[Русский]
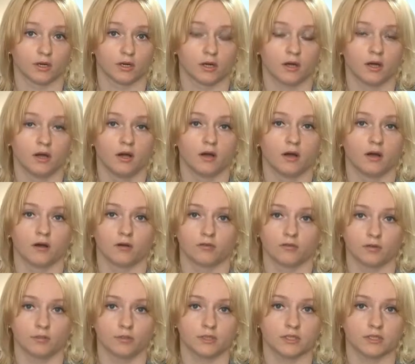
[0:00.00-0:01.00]
как
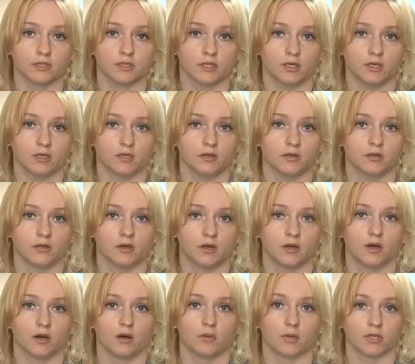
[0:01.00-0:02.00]
Выборгский,
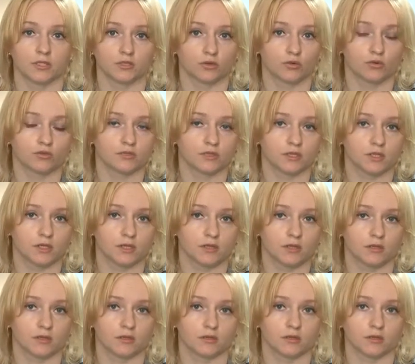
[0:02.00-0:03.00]

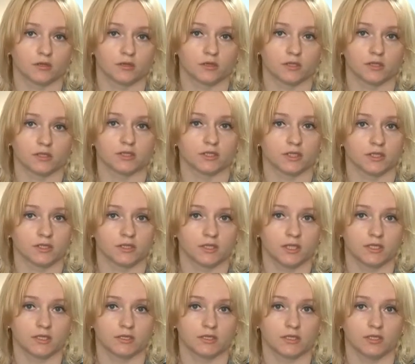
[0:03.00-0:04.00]
Московский, э,
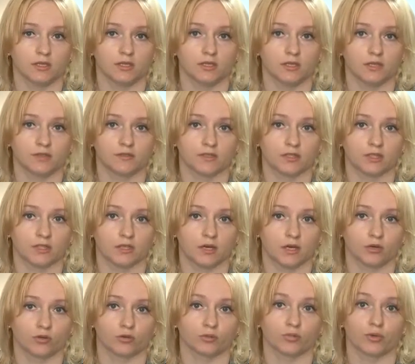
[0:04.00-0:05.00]
Красносельский, Невский
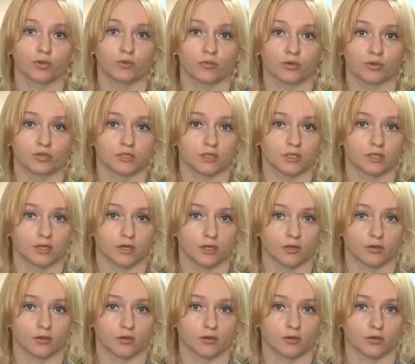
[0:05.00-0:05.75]
район, Приморский